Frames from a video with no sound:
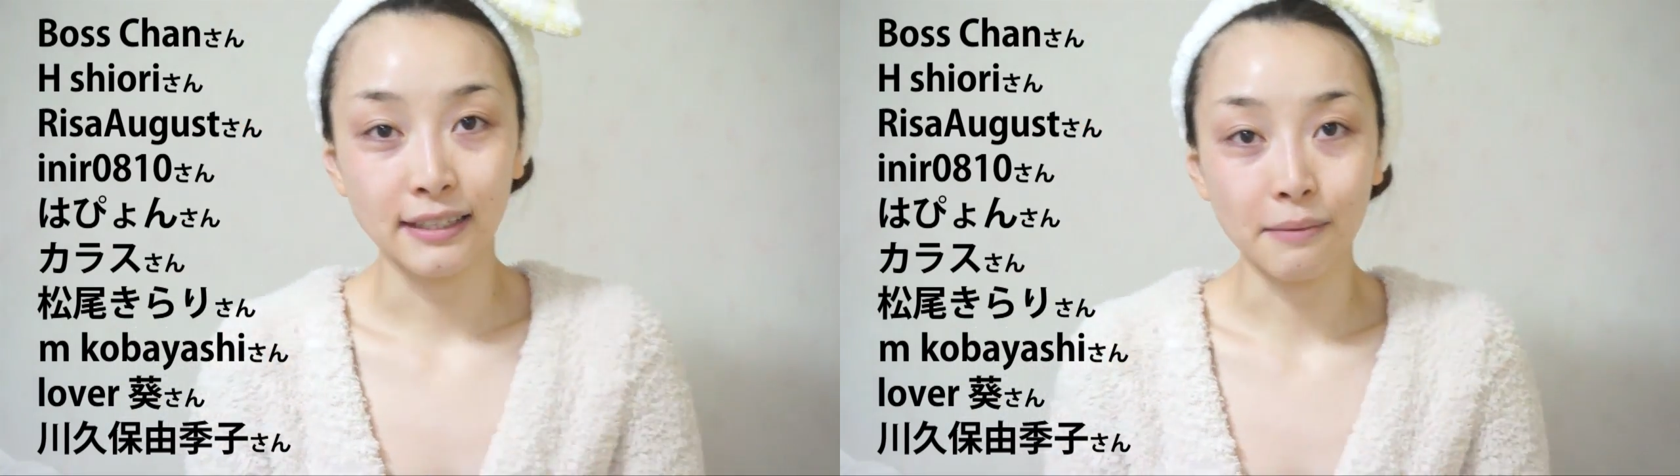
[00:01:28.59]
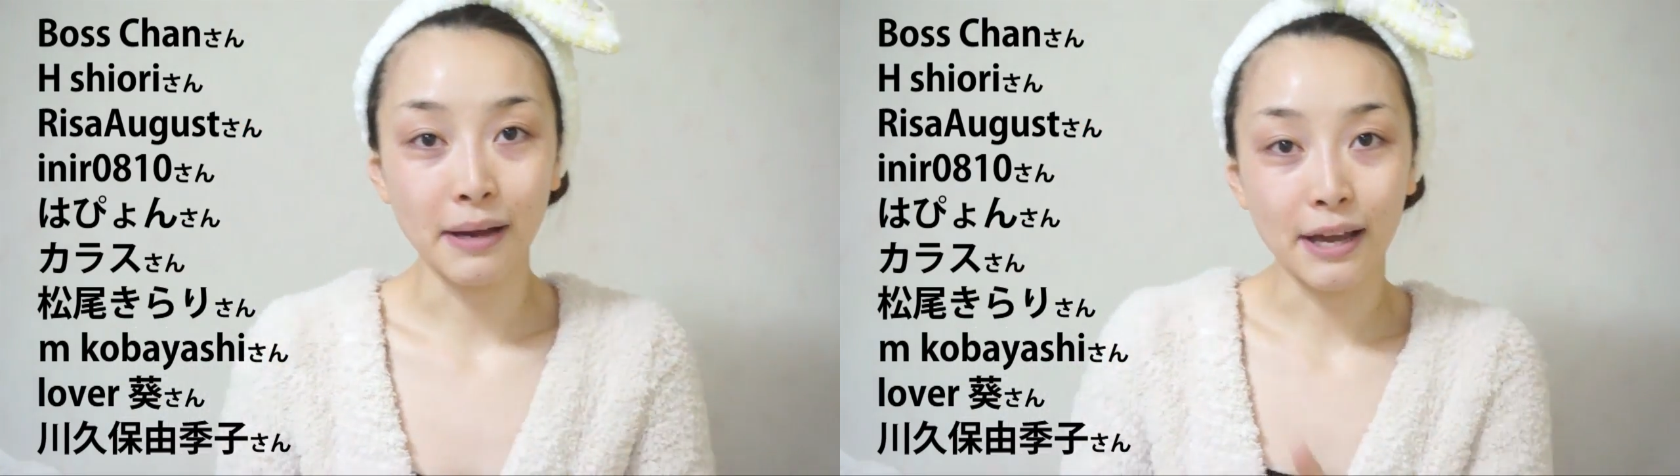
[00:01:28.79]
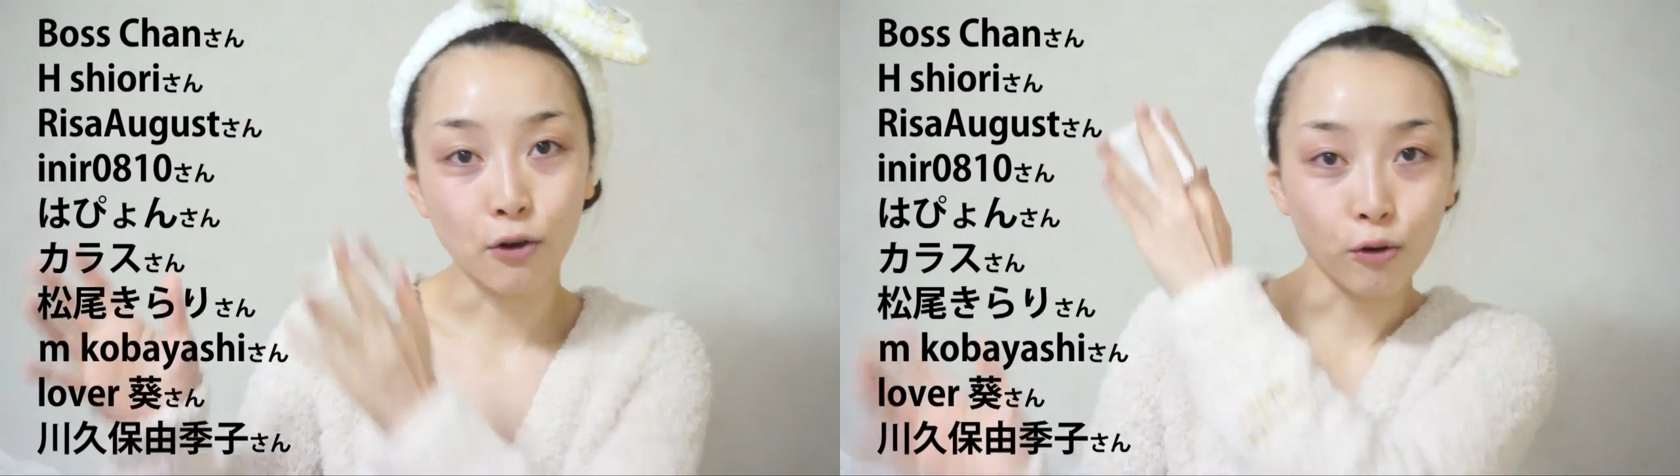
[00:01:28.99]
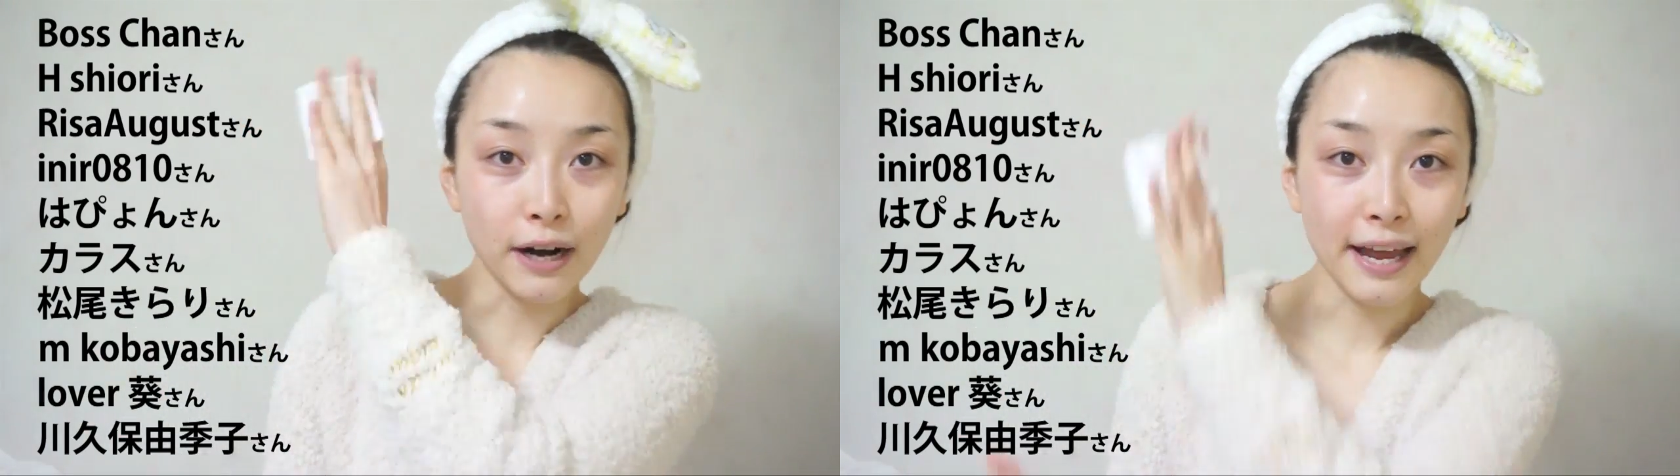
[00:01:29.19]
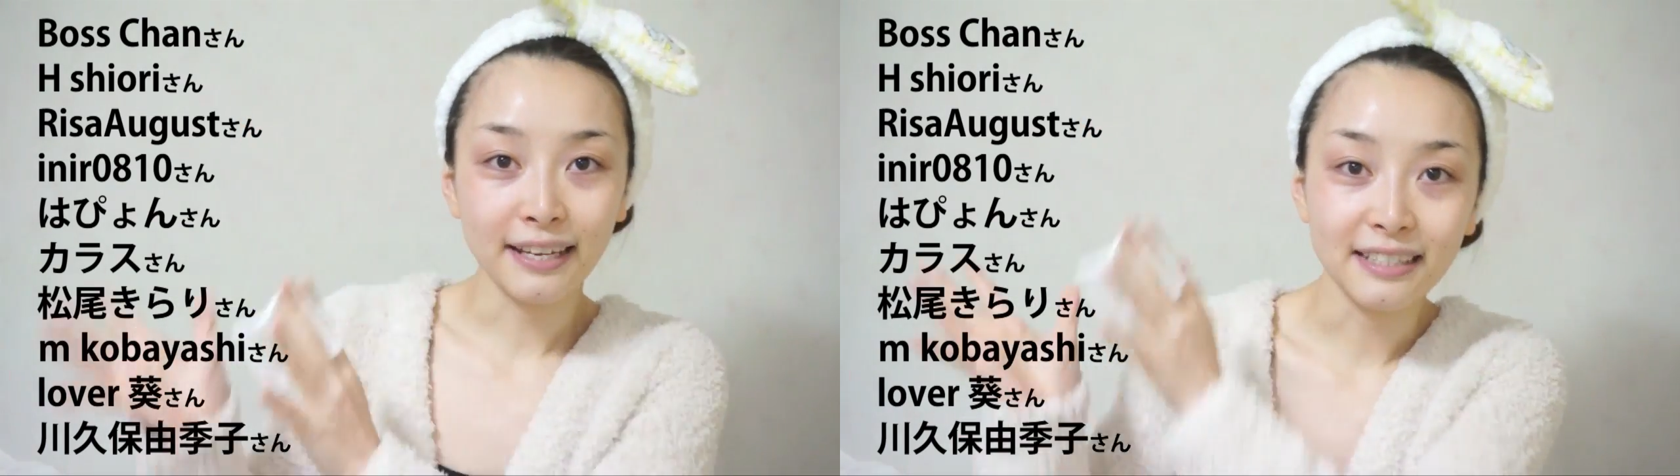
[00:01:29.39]
名前ここ
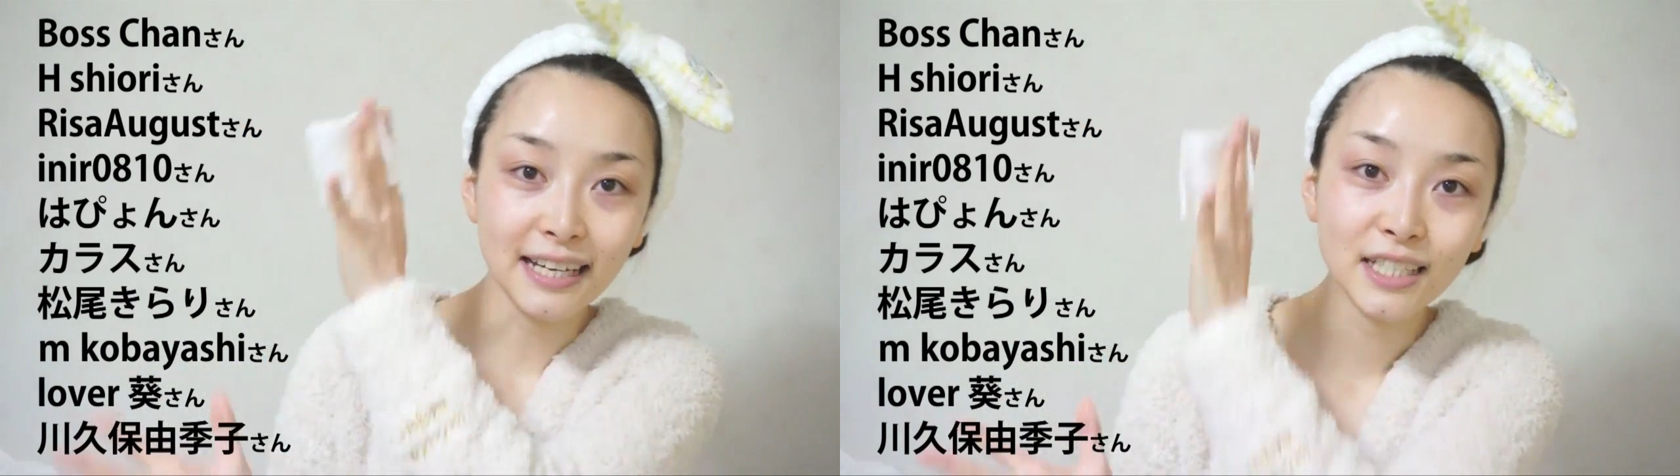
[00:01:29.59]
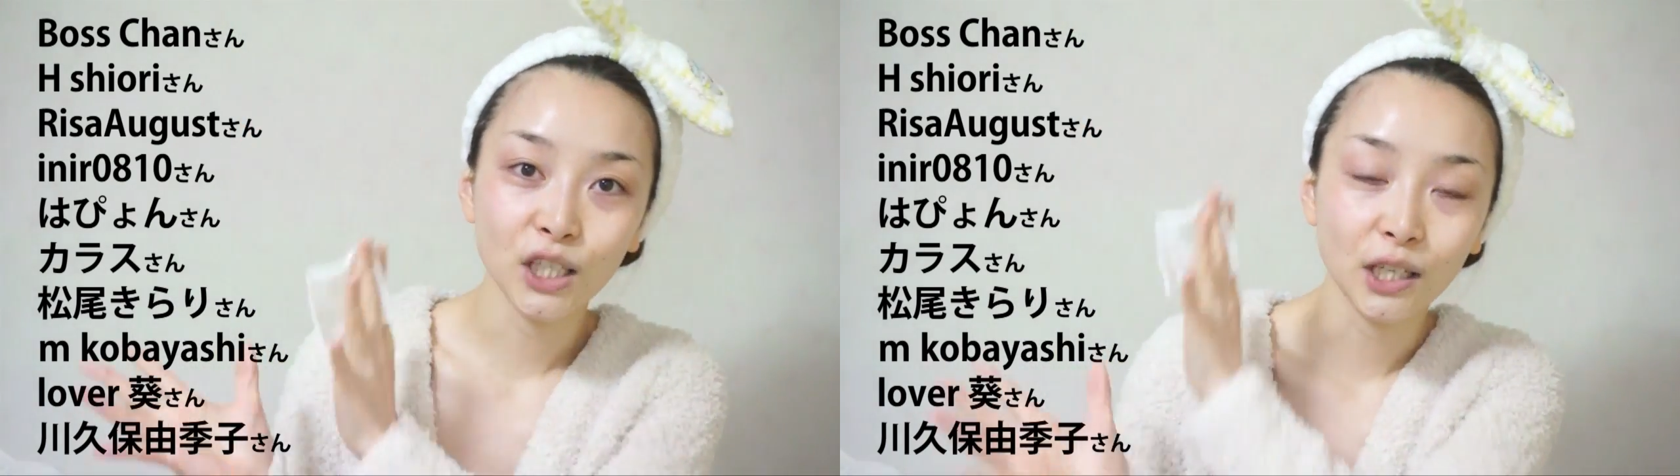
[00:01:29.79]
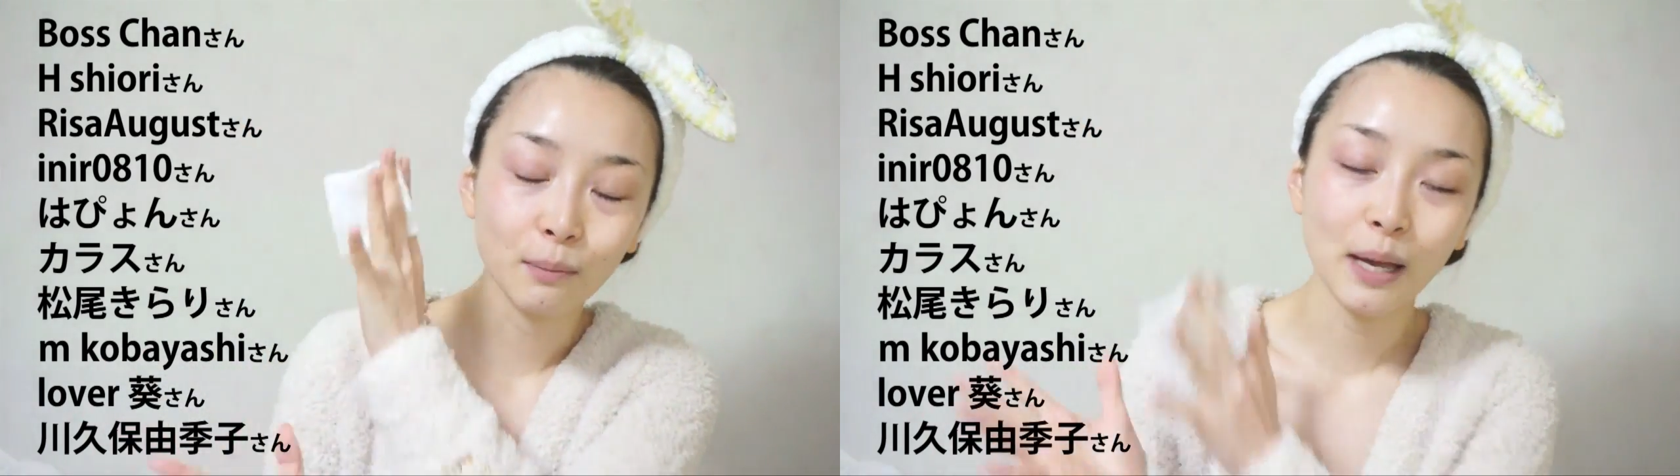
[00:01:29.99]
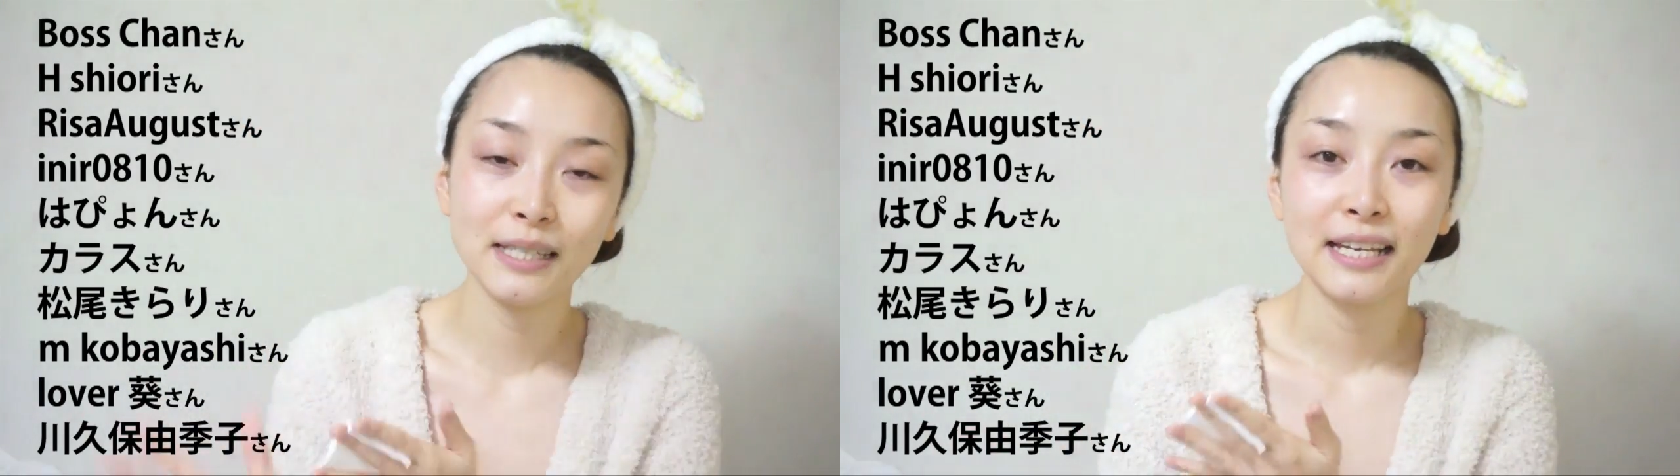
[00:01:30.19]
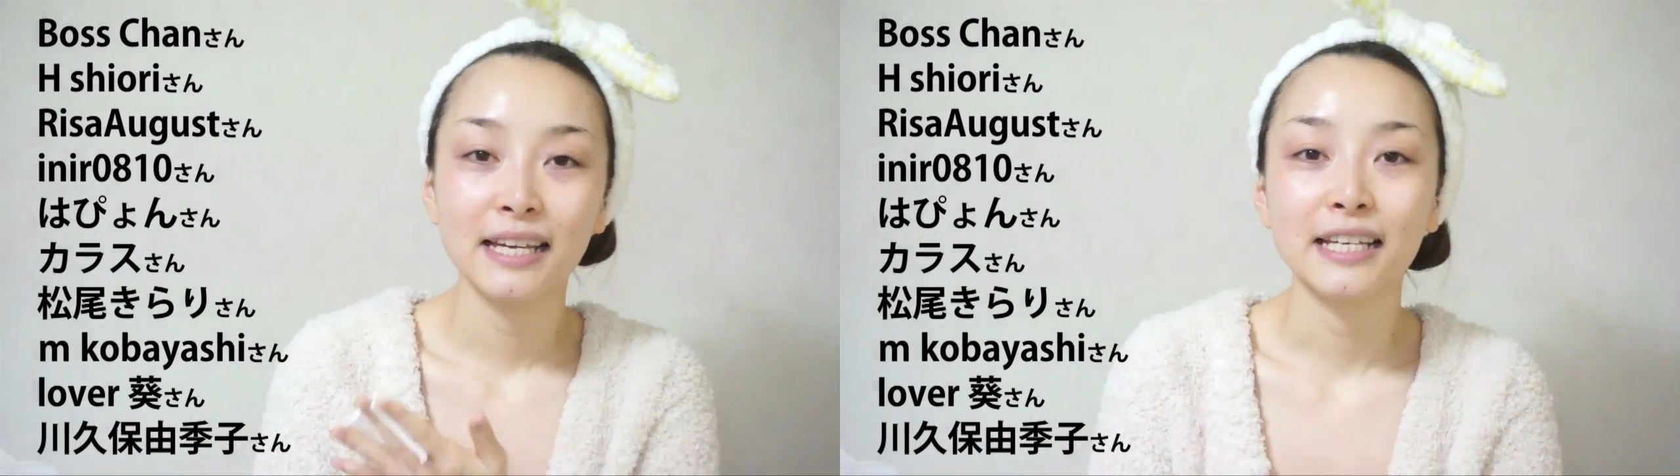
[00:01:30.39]
ら辺に出しておきます。